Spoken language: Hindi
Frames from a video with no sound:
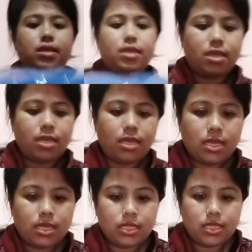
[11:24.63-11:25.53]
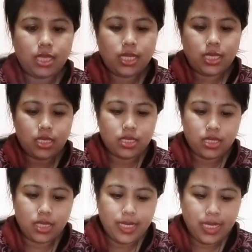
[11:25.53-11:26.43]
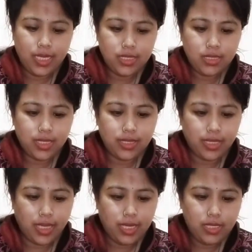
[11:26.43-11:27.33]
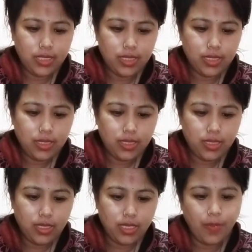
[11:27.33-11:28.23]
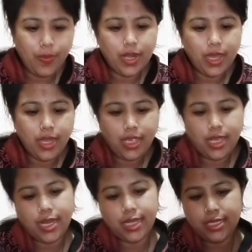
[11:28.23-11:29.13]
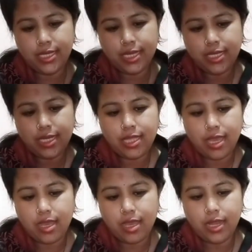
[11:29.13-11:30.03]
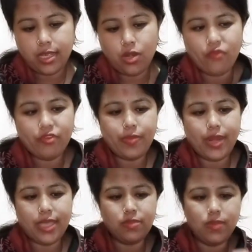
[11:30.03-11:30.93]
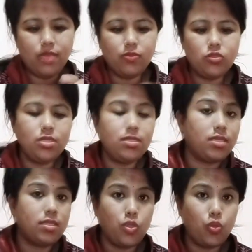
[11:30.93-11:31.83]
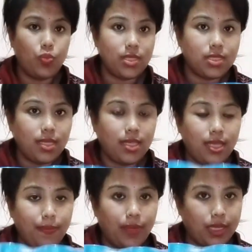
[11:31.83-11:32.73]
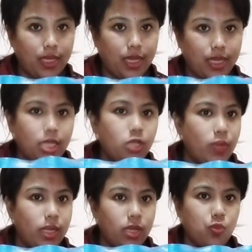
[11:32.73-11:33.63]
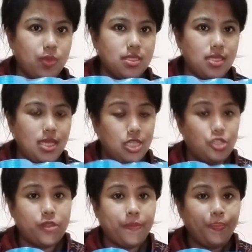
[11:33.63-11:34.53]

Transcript: ये तीन कंटेनर्स का सेट ये पड़ा ये नाइन्टी नाइन का था लेकिन ऑफर प्राइस में ये मुझे सिक्सटी रुपीज़ के तीन पड़ गए यानी कि ट्वेंटी रुपीज़ ईच